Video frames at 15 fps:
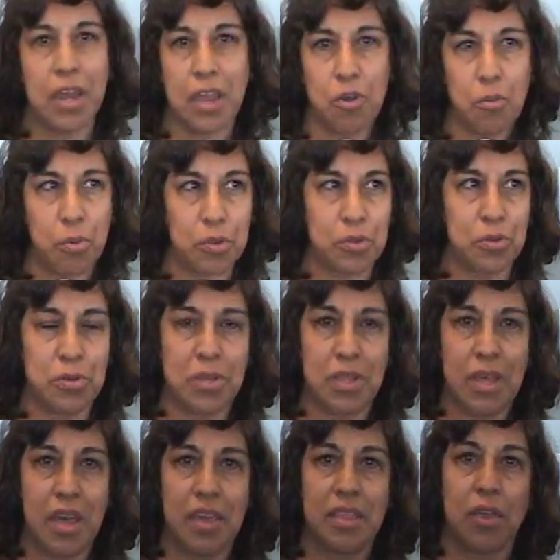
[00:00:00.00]
gran
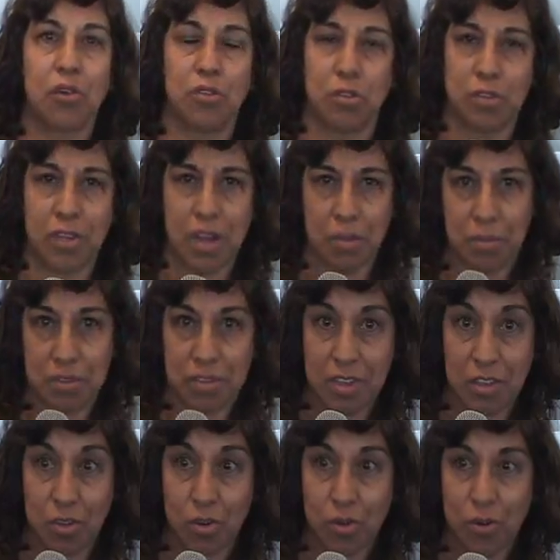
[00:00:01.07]
oportunidad de conocer a mi
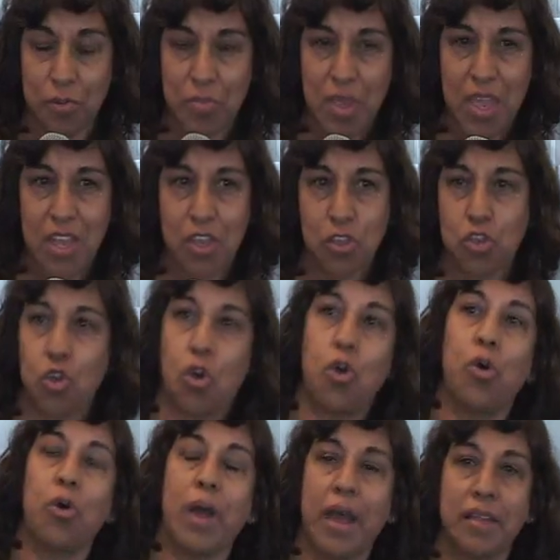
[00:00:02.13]
Señor.
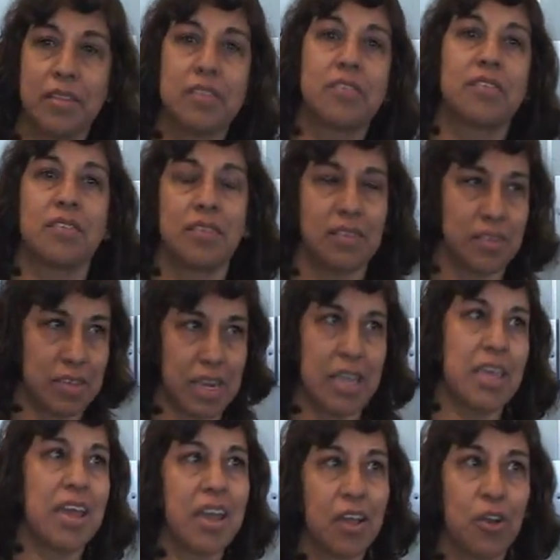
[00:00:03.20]
Yo antes
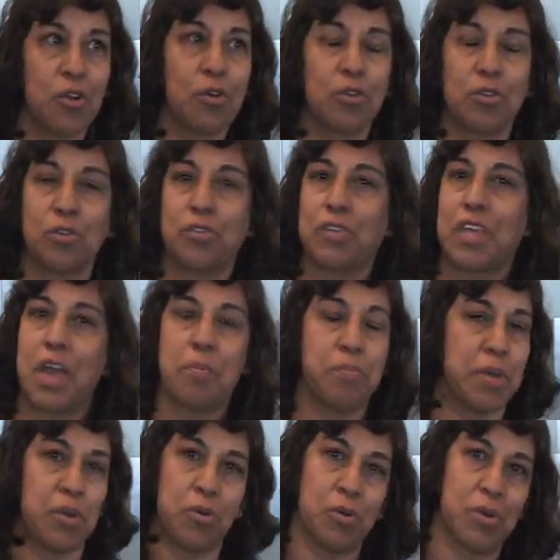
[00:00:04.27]
creía que lo conocía,
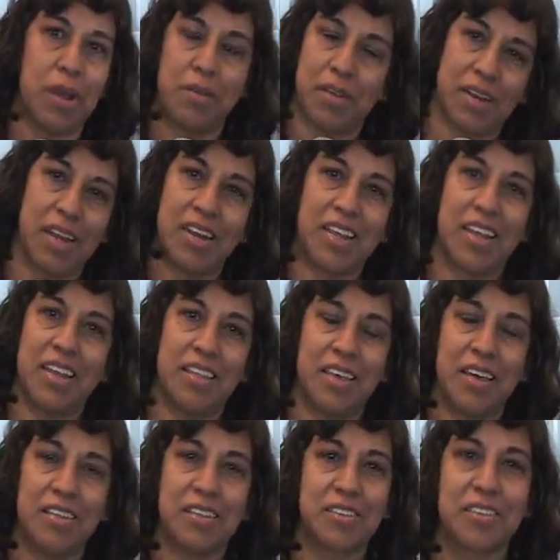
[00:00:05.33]
pero la,
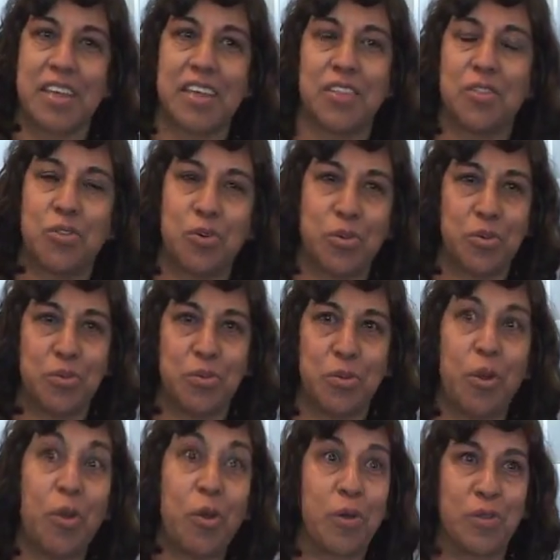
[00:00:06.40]
realidad es que no,
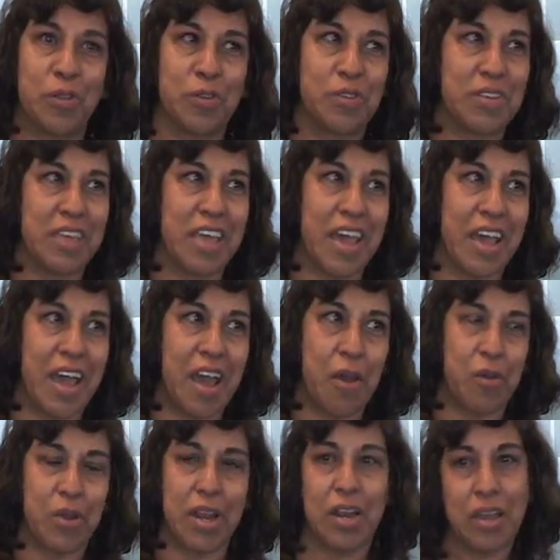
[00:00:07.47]
no lo conocía.
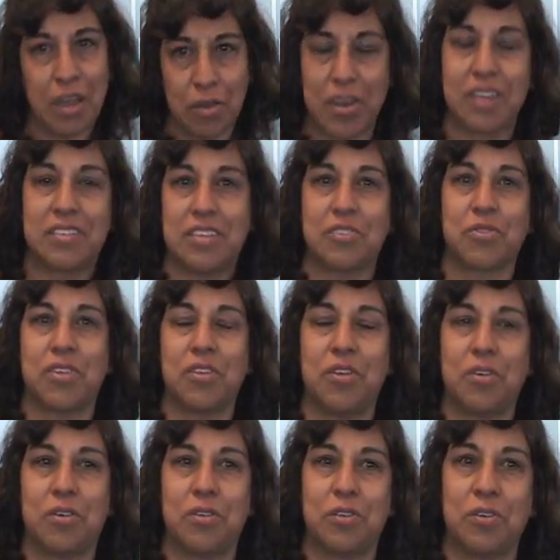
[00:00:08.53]
Ahora, ahora sí es cuando
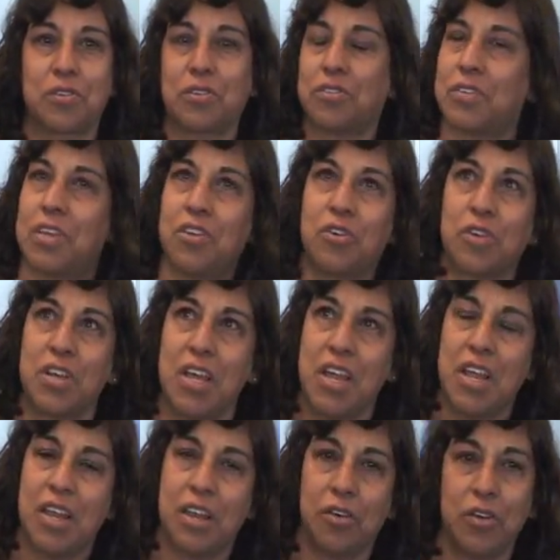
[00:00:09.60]
lo conozco, Señor.
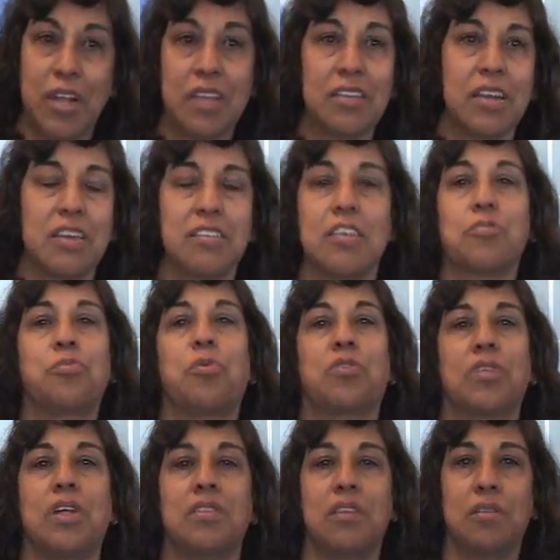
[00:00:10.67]
Le doy las gracias
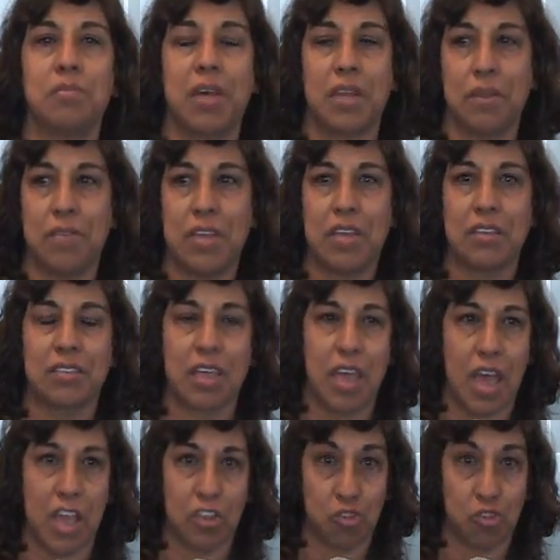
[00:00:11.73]
por tantas maravillas que ha